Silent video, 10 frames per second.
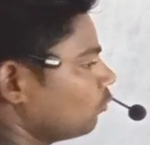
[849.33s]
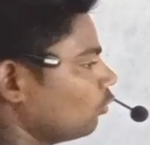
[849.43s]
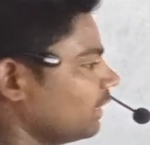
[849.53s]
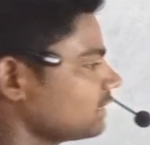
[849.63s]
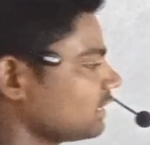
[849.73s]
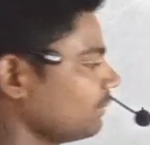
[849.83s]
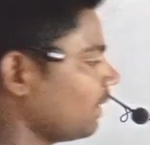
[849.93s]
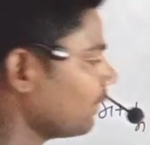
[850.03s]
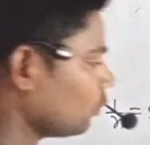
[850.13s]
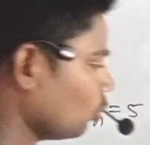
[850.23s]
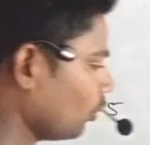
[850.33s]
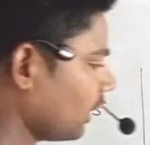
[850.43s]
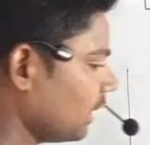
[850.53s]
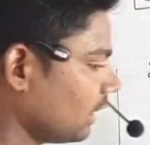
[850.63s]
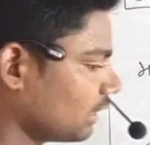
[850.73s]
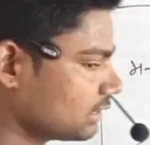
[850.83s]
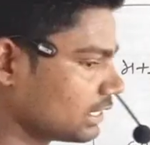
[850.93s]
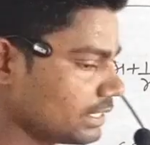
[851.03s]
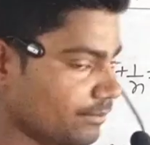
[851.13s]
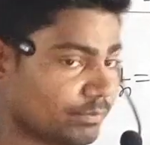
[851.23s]
तो हमको x की पावर दो निकालना आना
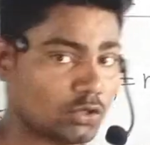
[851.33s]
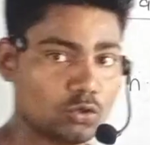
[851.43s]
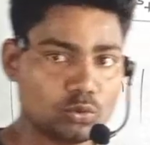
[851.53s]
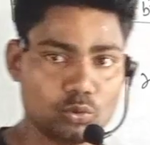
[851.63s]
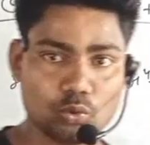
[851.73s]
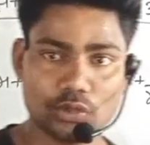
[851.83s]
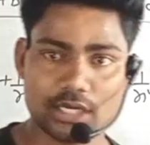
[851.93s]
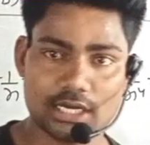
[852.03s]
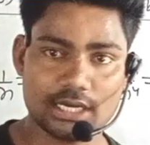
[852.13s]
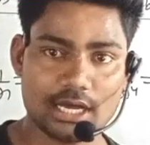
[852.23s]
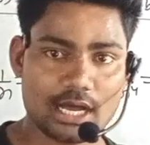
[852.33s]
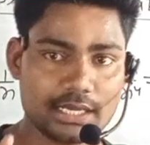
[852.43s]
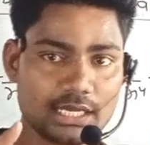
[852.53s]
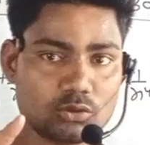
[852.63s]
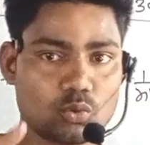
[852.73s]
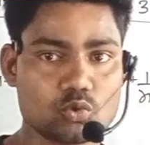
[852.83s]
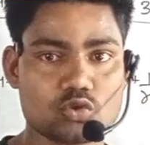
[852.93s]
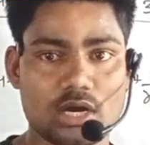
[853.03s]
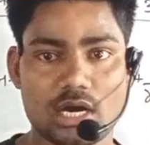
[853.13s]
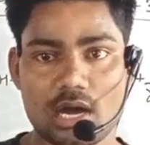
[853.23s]
चाहिए दो निकालना आ गया तो
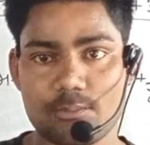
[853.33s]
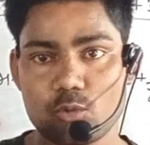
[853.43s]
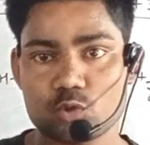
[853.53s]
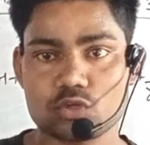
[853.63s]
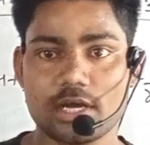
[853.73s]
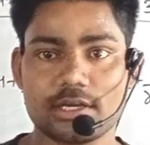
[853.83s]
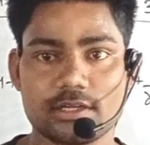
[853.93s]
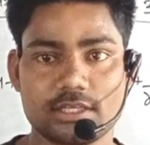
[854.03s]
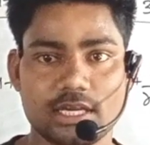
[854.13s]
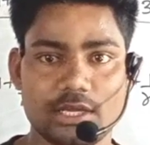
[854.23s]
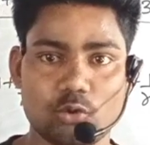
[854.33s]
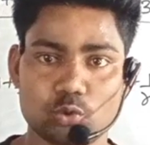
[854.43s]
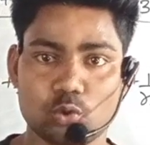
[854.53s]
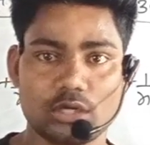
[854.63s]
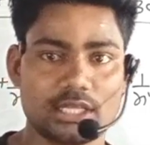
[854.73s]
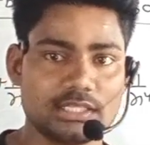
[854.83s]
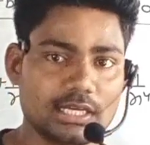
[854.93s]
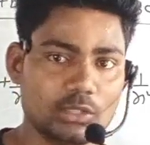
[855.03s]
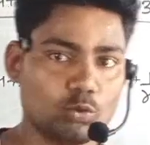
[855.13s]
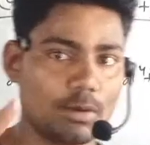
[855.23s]
उसका आपको उसका कर देना है और दो घटा
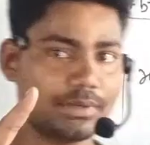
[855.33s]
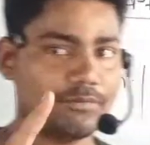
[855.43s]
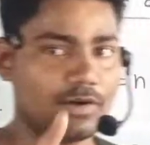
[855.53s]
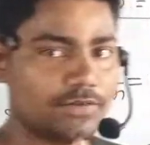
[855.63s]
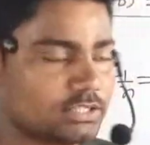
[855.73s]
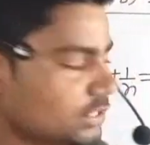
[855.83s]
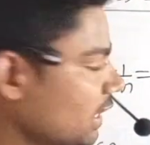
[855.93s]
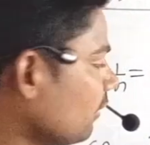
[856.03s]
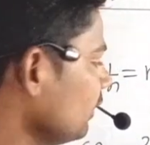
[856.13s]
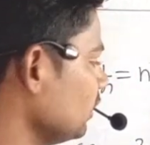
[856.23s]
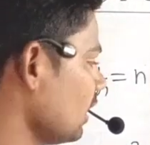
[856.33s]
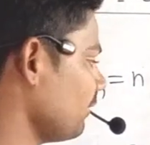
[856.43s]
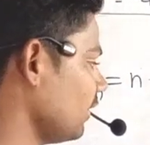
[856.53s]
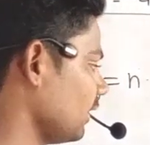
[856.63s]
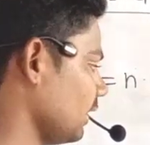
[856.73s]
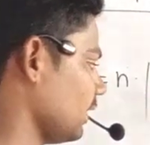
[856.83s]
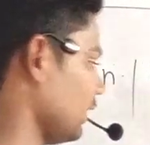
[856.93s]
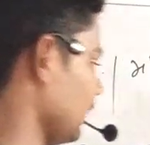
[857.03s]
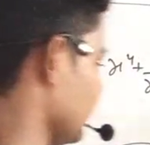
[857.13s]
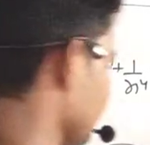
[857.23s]
देना है तो आपकी पावर चार भी यहाँ पर निकल
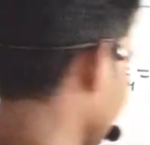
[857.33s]
करके